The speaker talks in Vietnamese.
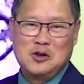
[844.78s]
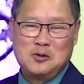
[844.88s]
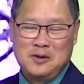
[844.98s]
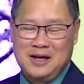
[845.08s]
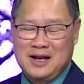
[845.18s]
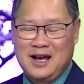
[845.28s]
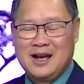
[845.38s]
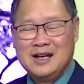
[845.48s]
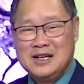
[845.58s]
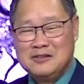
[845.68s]
quý biết là
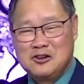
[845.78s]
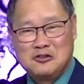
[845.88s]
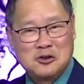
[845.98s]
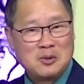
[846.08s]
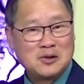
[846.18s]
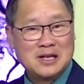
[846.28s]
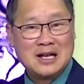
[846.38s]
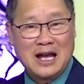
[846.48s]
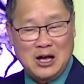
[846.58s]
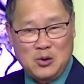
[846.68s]
phóng viên báo
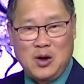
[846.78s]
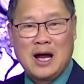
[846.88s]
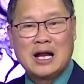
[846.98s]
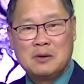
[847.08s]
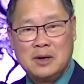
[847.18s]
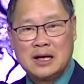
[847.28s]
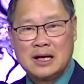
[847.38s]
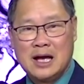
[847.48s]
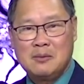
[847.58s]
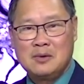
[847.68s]
chí lạng quạng là bị
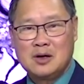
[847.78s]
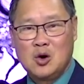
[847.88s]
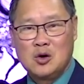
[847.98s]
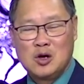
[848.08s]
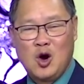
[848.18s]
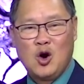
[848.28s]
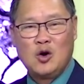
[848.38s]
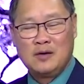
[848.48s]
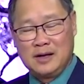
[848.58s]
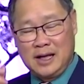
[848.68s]
cái đám mà côn
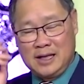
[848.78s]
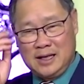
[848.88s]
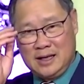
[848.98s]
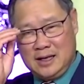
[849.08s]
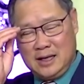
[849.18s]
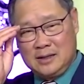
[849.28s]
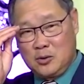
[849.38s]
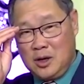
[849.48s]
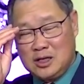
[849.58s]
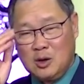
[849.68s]
đồ với lại
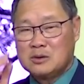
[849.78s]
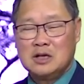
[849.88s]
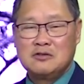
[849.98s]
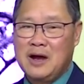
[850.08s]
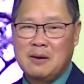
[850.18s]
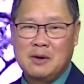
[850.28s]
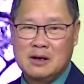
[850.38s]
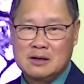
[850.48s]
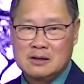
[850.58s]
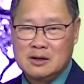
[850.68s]
quần chúng tự phát
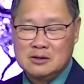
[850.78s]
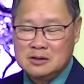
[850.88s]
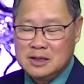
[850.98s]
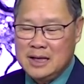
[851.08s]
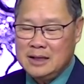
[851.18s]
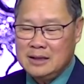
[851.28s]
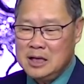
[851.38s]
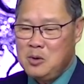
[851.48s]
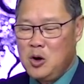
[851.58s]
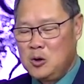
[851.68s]
là nó được nó đánh
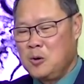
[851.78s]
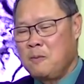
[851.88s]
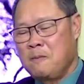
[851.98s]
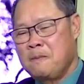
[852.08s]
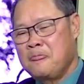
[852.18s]
thấy mồ luôn